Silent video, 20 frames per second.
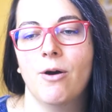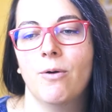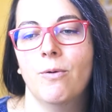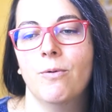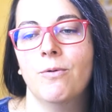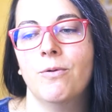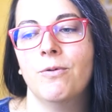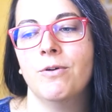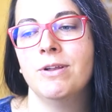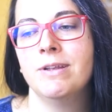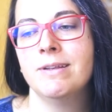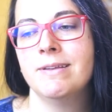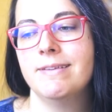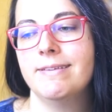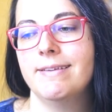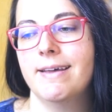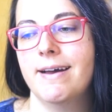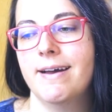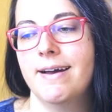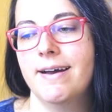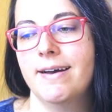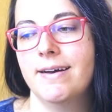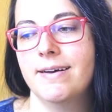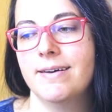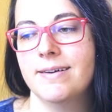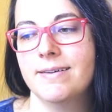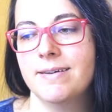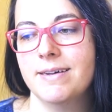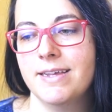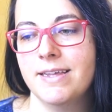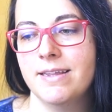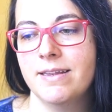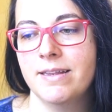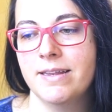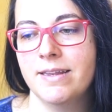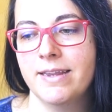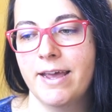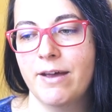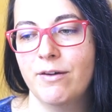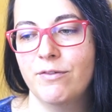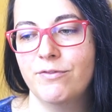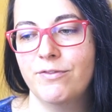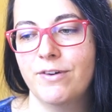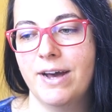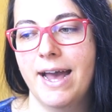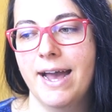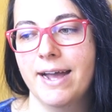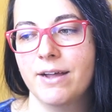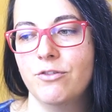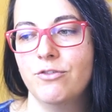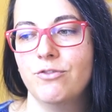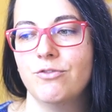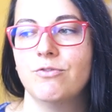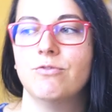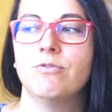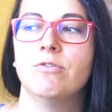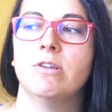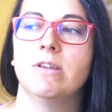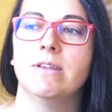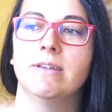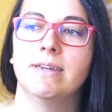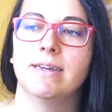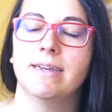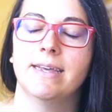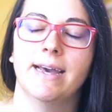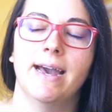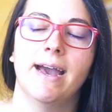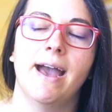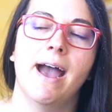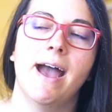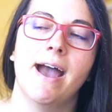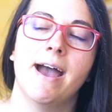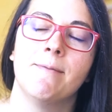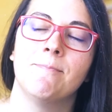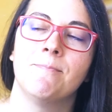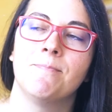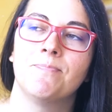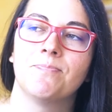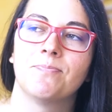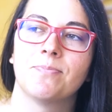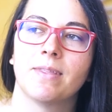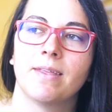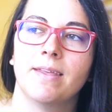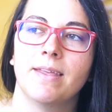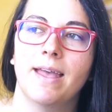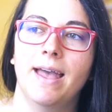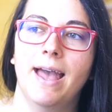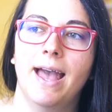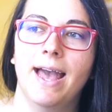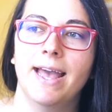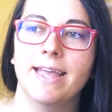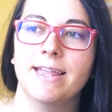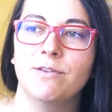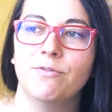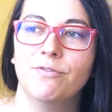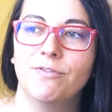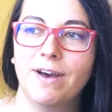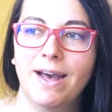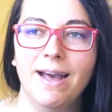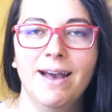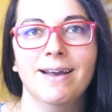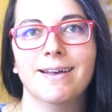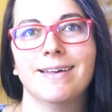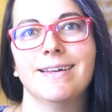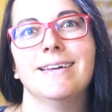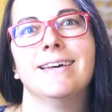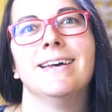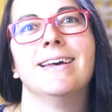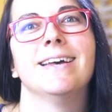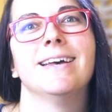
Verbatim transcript: Und äh, in der Fragestunde kam eine Frage,